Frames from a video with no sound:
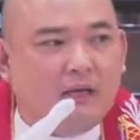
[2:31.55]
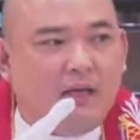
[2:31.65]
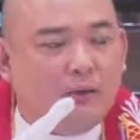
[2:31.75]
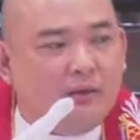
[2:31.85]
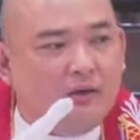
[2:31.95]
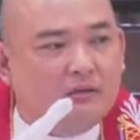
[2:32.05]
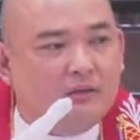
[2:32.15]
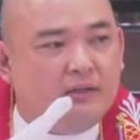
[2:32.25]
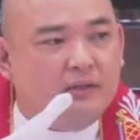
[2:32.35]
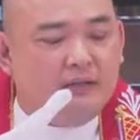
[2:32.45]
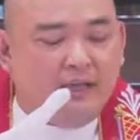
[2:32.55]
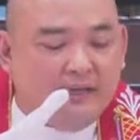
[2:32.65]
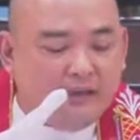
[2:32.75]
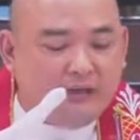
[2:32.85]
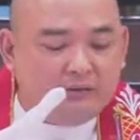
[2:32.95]
I will only
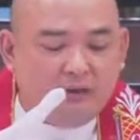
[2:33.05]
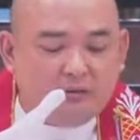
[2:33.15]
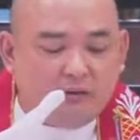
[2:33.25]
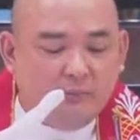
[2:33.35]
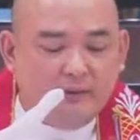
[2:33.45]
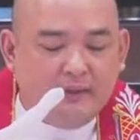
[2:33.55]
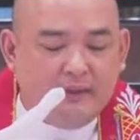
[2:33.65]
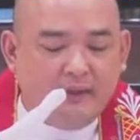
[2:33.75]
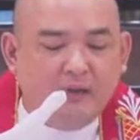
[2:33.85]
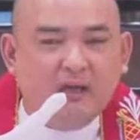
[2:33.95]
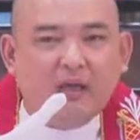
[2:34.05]
lay down in this homily